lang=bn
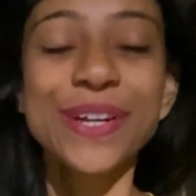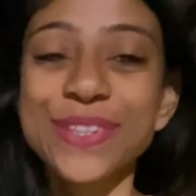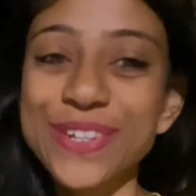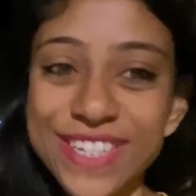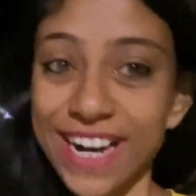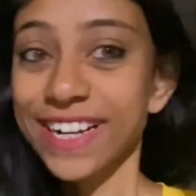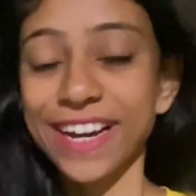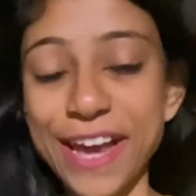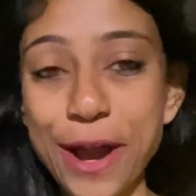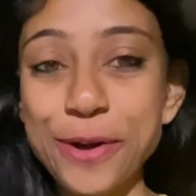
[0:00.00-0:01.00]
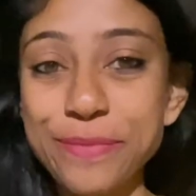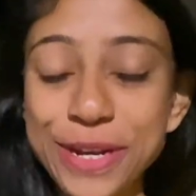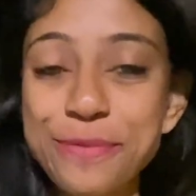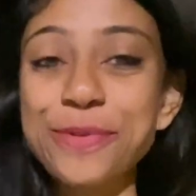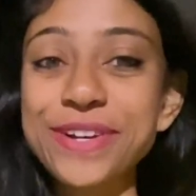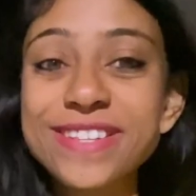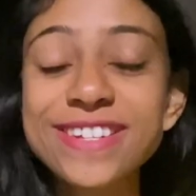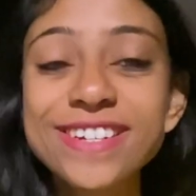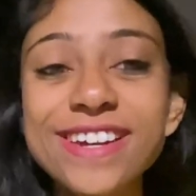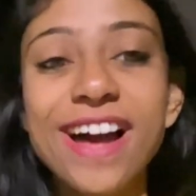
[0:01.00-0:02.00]
তো চাটা খেয়ে এখন বেরিয়ে
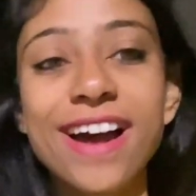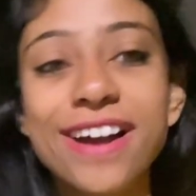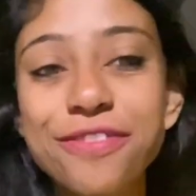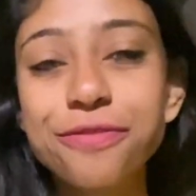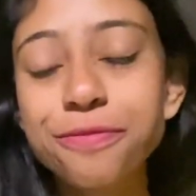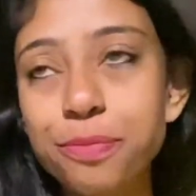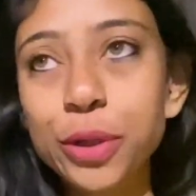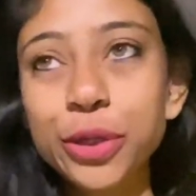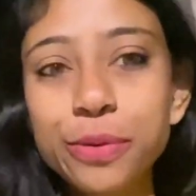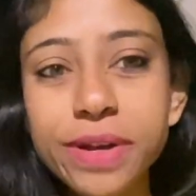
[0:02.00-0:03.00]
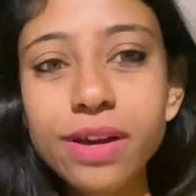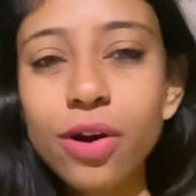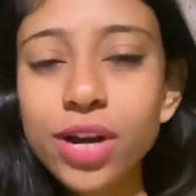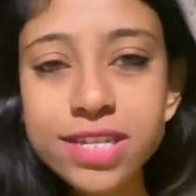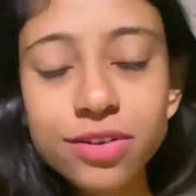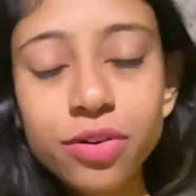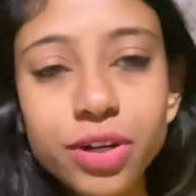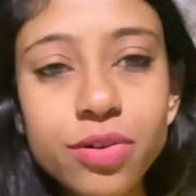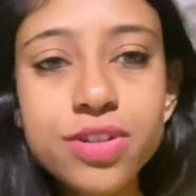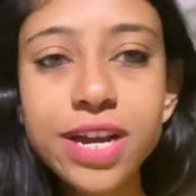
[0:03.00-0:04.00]
পড়েছি আর প্রথমে অনেক
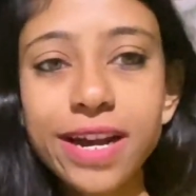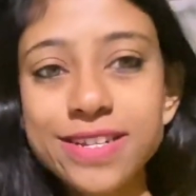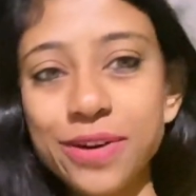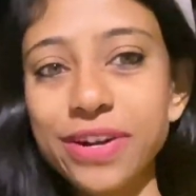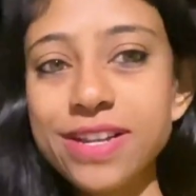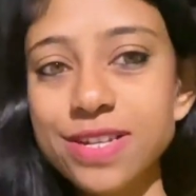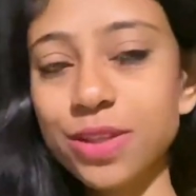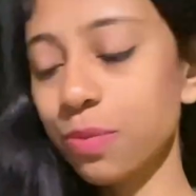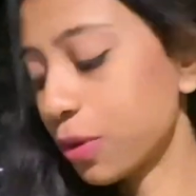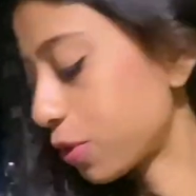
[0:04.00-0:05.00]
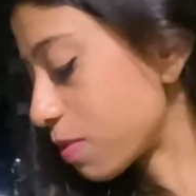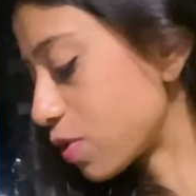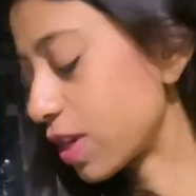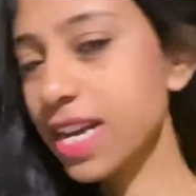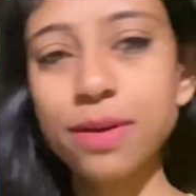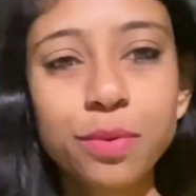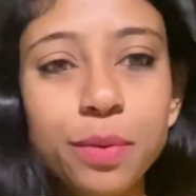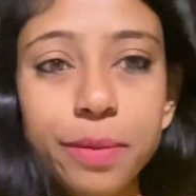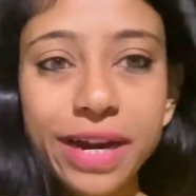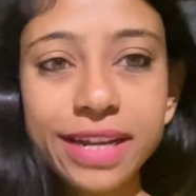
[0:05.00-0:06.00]
অনেকগুলো জায়গায় যাওয়ার আছে তো প্রথমে চলে যাবো
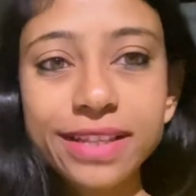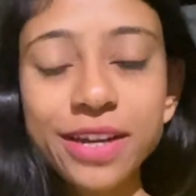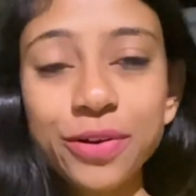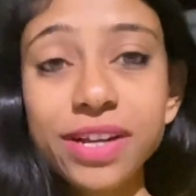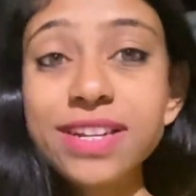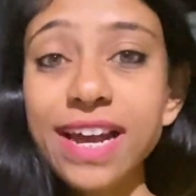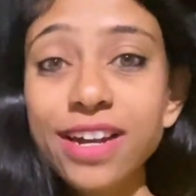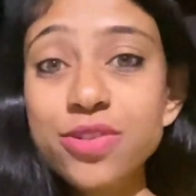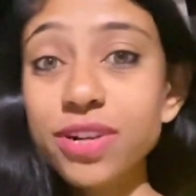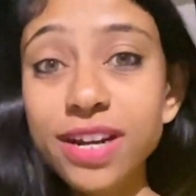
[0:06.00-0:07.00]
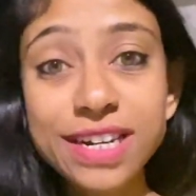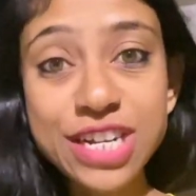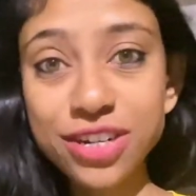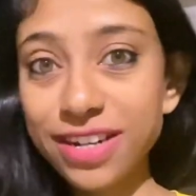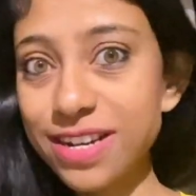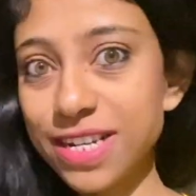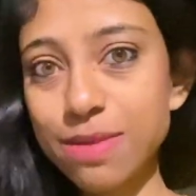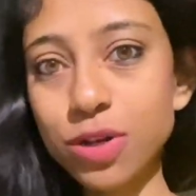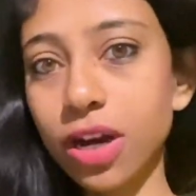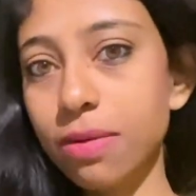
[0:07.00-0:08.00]
আমার বাড়িতে ওখানে টাইগারের জন্য একটা টি শার্ট
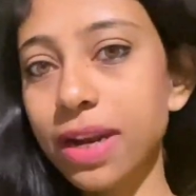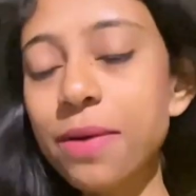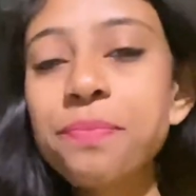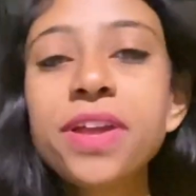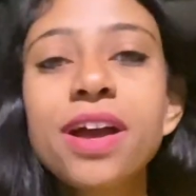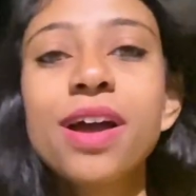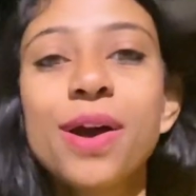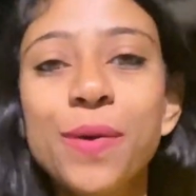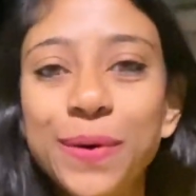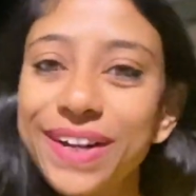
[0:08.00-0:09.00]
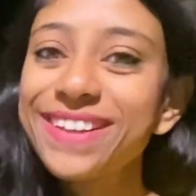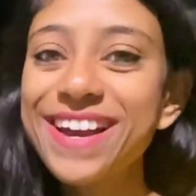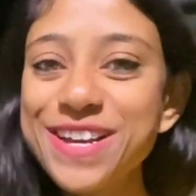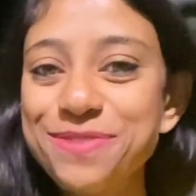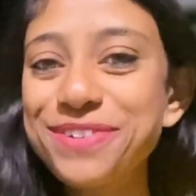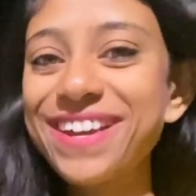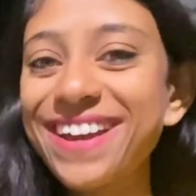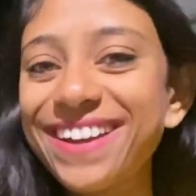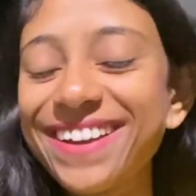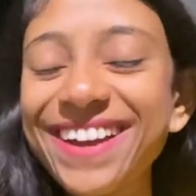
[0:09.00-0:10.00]
কিনেছিলাম সকালবেলা ওটা দিয়ে আসবো
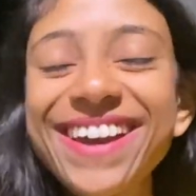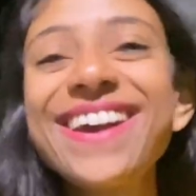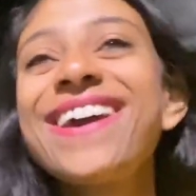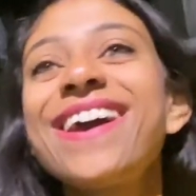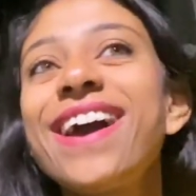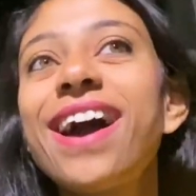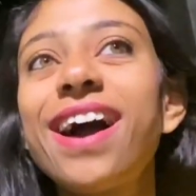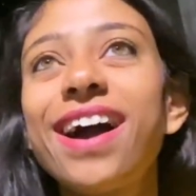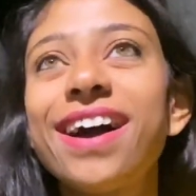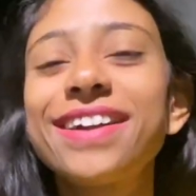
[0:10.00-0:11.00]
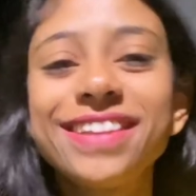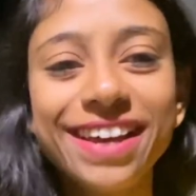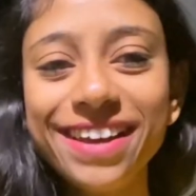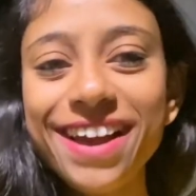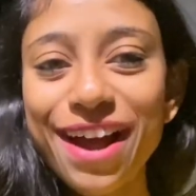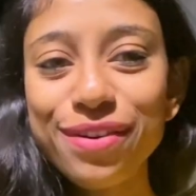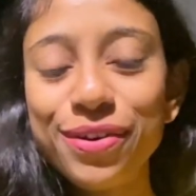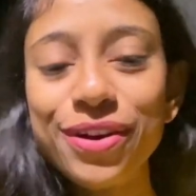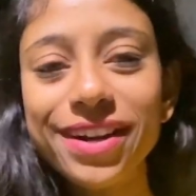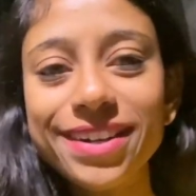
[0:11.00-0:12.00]
টাইগারকে আর দেখি আরও
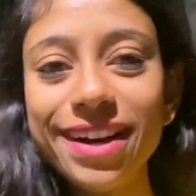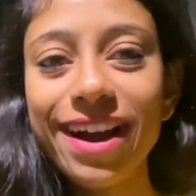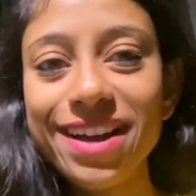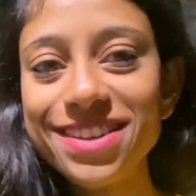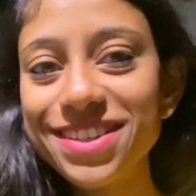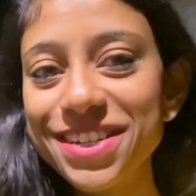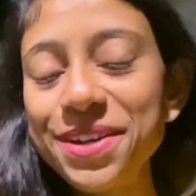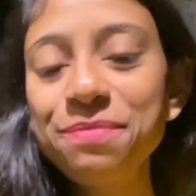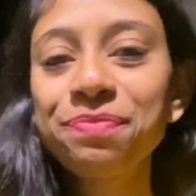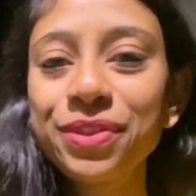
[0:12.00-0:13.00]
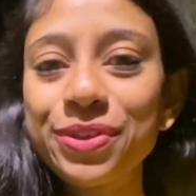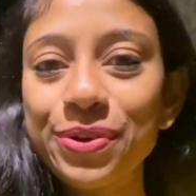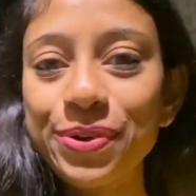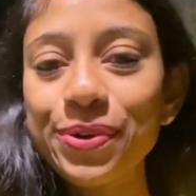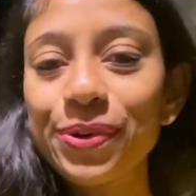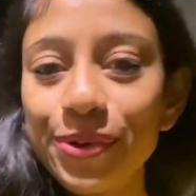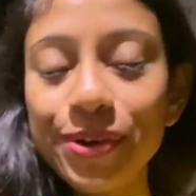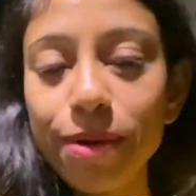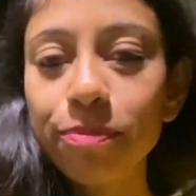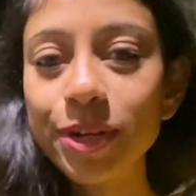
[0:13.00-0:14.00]
কয়েকটা কাজ আছে তো ওগুলো
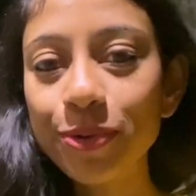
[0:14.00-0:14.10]
কমপ্লিট